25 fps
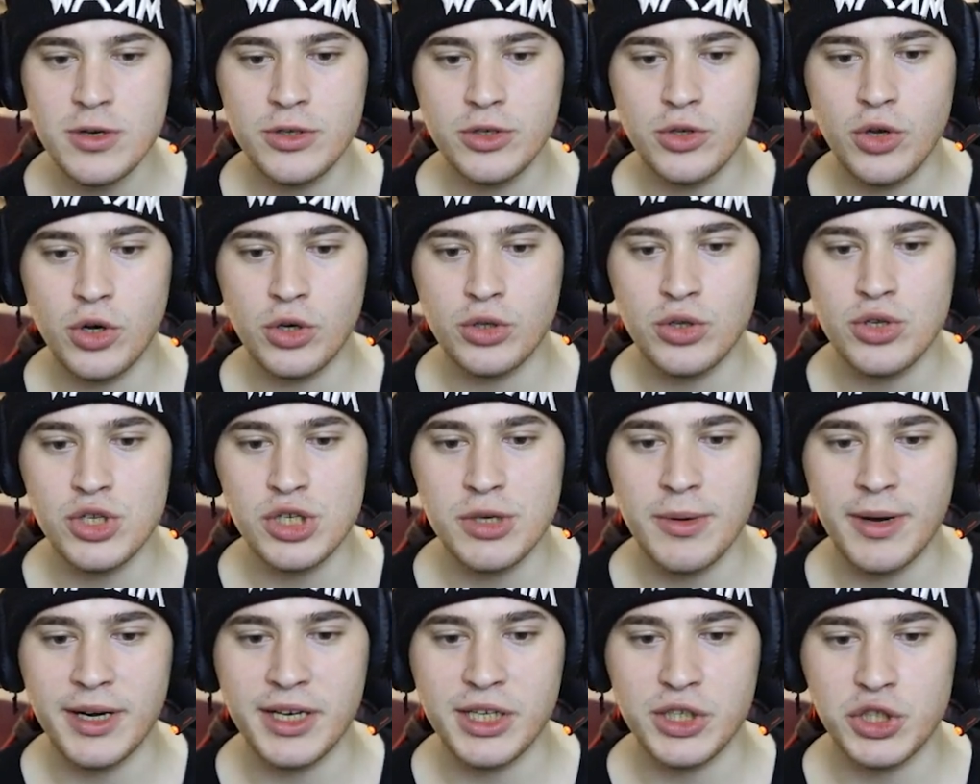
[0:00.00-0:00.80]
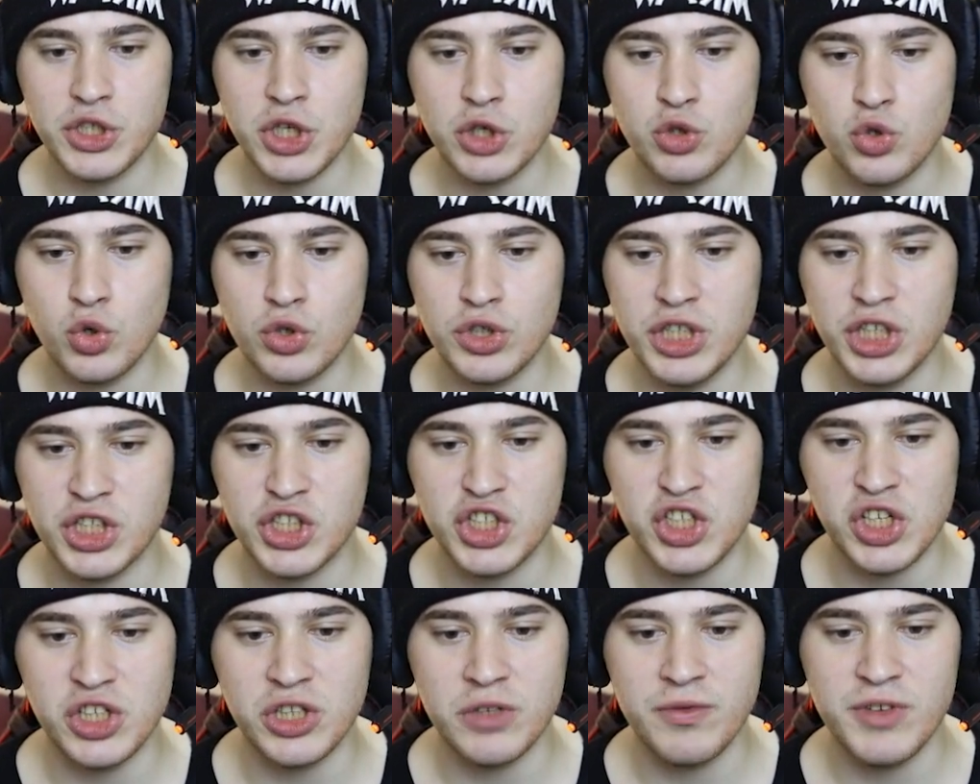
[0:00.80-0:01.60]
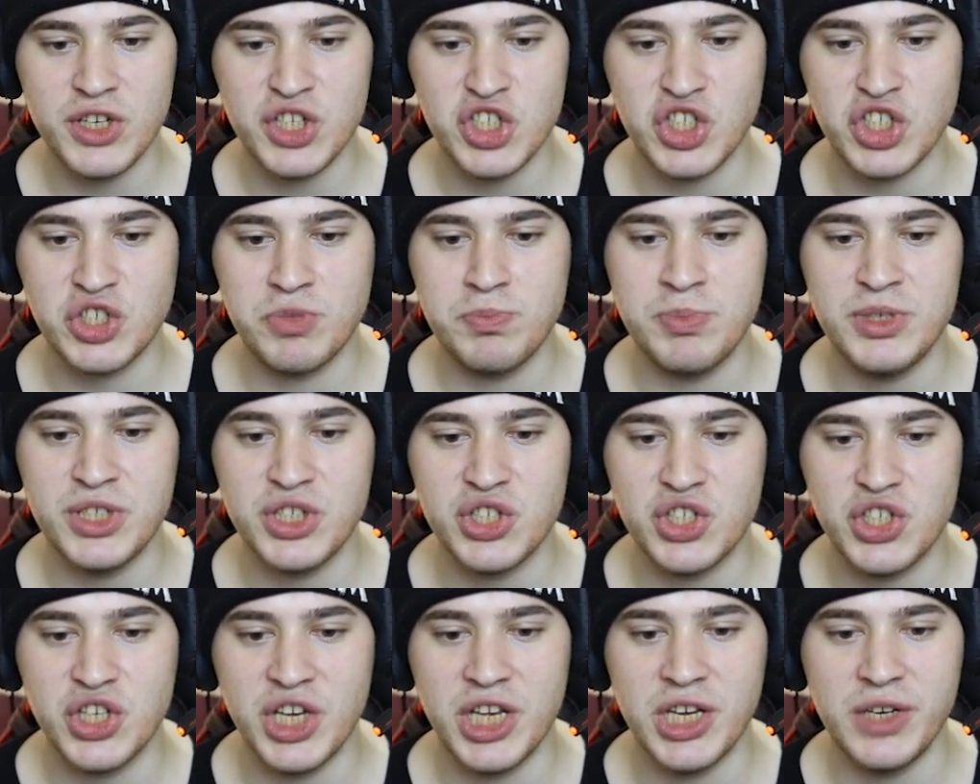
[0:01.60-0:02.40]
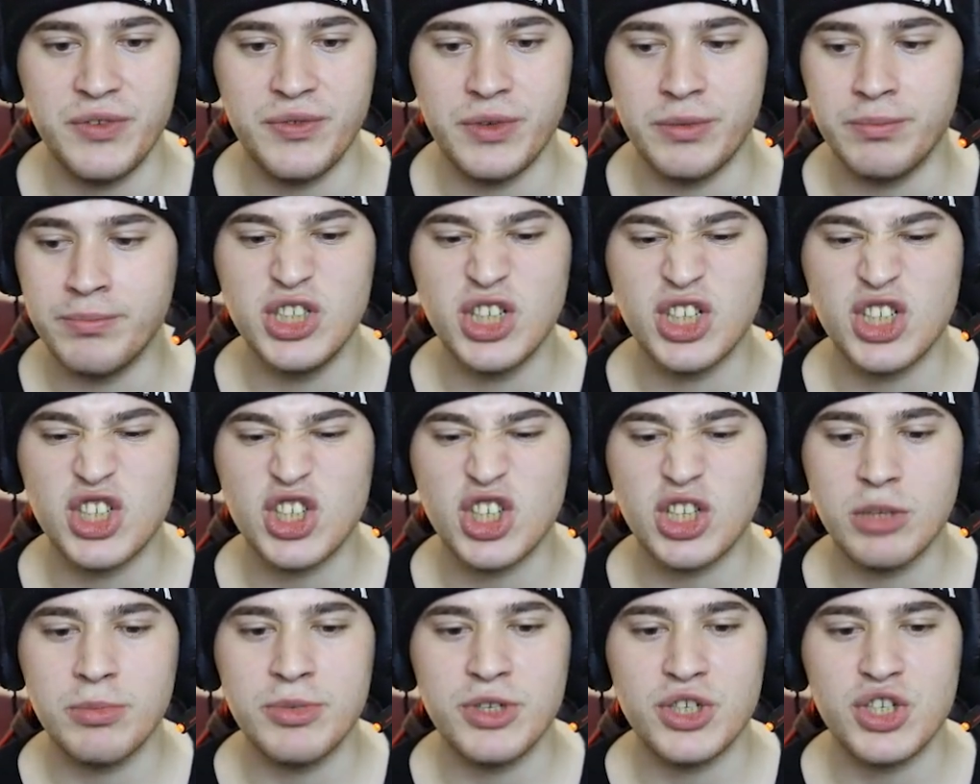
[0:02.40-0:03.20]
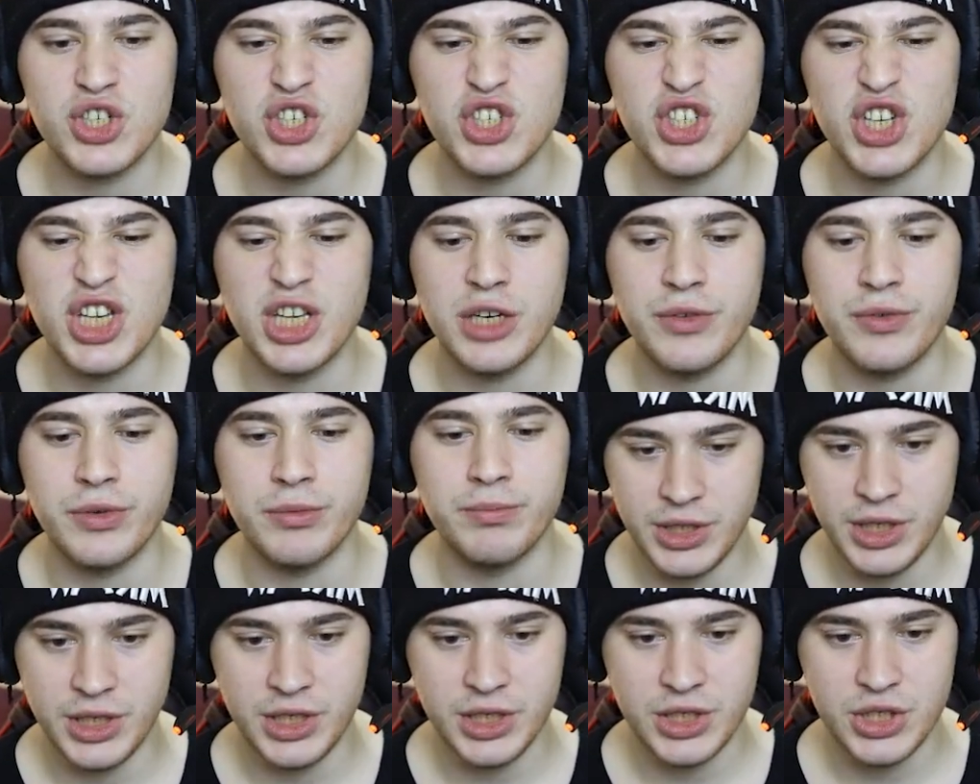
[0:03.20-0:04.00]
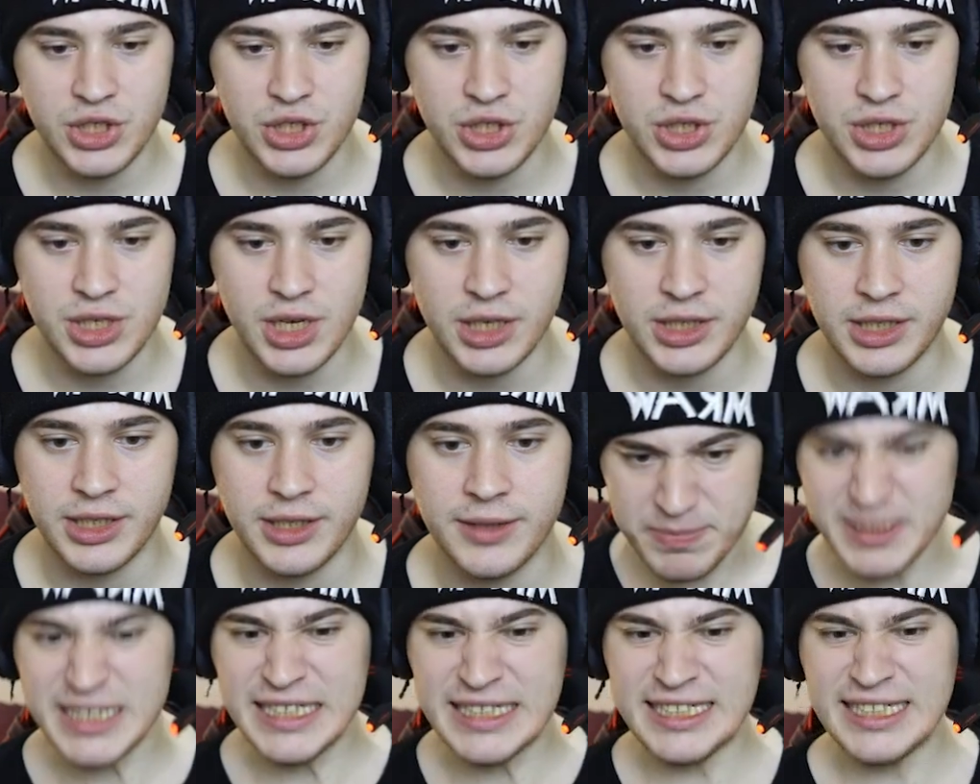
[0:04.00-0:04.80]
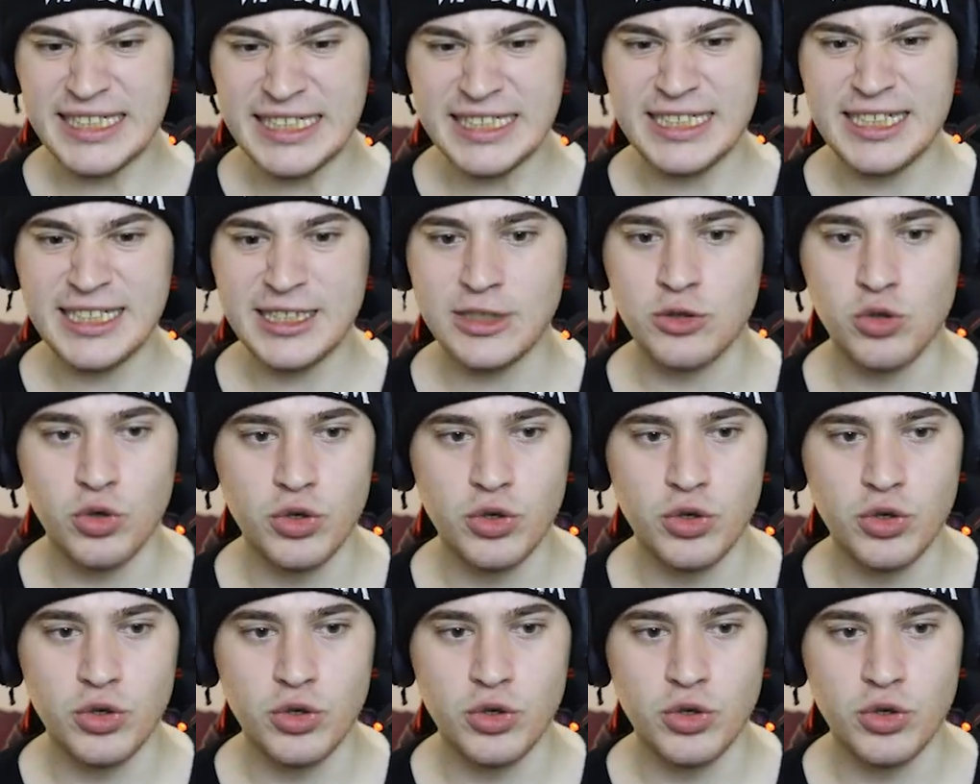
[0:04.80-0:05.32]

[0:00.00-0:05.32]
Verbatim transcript: Gördüğünüz gibi arkadaşlar çok yakışıklı ve bir şerifim. Yakışıklı bir şerifim. 7 kişiyiz hadi. Başlat artık